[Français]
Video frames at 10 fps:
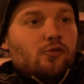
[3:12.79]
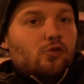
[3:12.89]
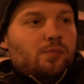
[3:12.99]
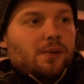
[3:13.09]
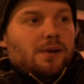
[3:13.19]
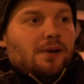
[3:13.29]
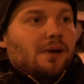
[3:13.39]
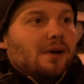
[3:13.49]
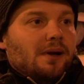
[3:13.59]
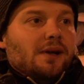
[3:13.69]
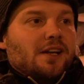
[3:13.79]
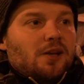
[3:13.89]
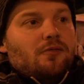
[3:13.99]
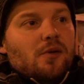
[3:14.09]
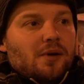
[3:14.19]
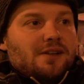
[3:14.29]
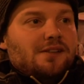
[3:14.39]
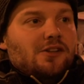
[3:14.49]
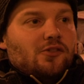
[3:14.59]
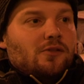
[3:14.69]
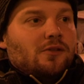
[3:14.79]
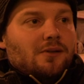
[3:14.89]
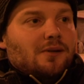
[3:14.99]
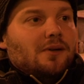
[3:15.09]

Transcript: ce groupe et, Hakim fait partie des gens euh,